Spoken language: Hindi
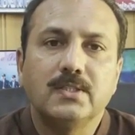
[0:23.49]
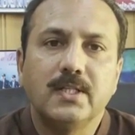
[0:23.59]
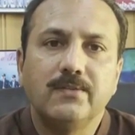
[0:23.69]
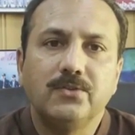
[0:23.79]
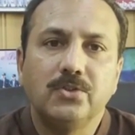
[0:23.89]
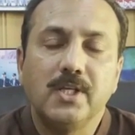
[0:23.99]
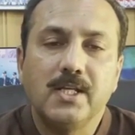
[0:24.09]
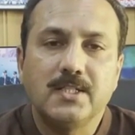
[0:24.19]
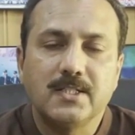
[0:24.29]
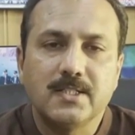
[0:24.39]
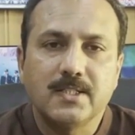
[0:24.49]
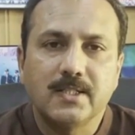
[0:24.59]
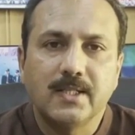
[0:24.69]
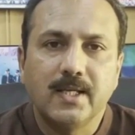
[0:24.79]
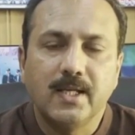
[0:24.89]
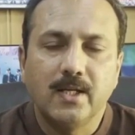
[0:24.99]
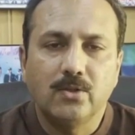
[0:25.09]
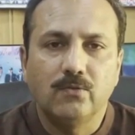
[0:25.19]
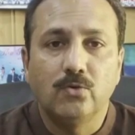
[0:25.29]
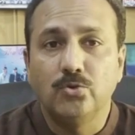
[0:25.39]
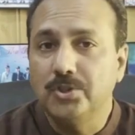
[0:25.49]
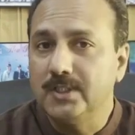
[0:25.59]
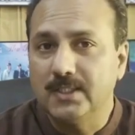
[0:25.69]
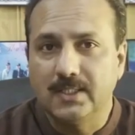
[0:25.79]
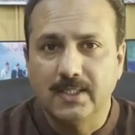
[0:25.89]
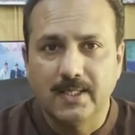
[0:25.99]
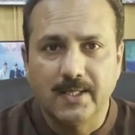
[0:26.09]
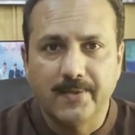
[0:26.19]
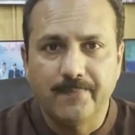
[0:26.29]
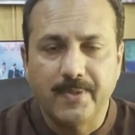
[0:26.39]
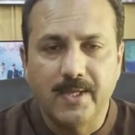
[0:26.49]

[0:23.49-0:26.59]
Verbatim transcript: सिर्फ जो तीन चीज़ें चाहता है एक तो वो खुशी चाहता है